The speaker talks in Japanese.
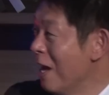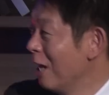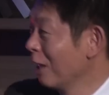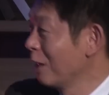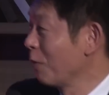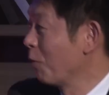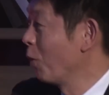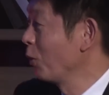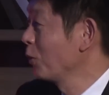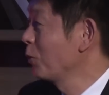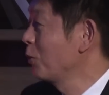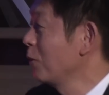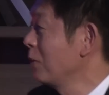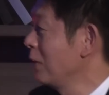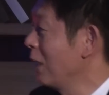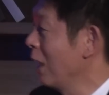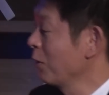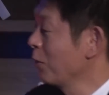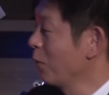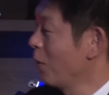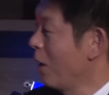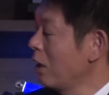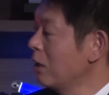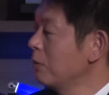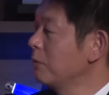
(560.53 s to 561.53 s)
でも本当にあ
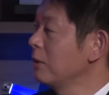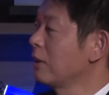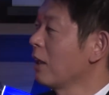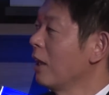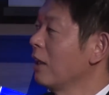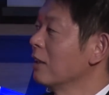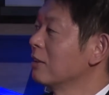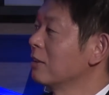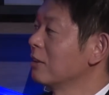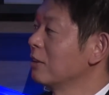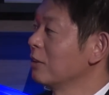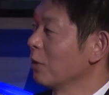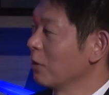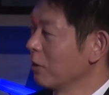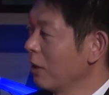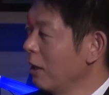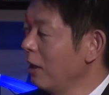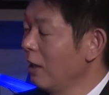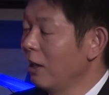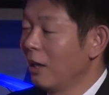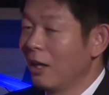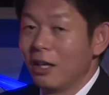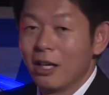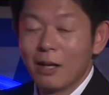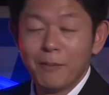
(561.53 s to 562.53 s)
るみたいですよね。
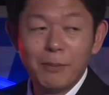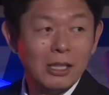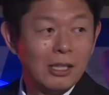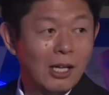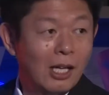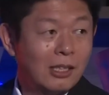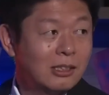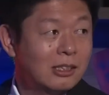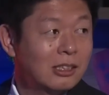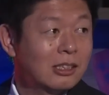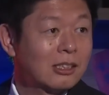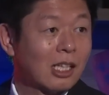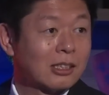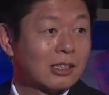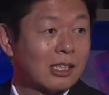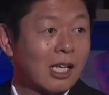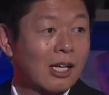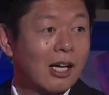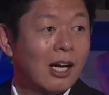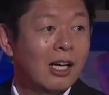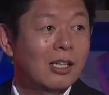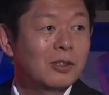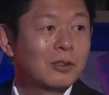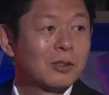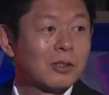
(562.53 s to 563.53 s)
やっぱり家賃が
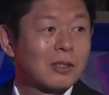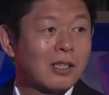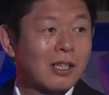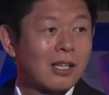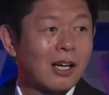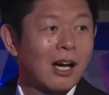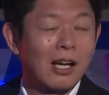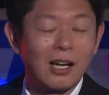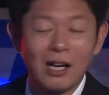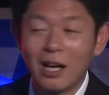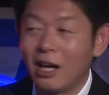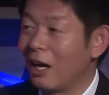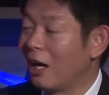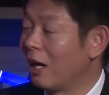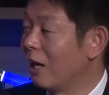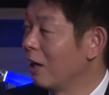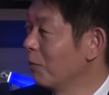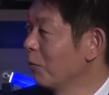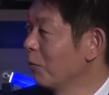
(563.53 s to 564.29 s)
下がるから、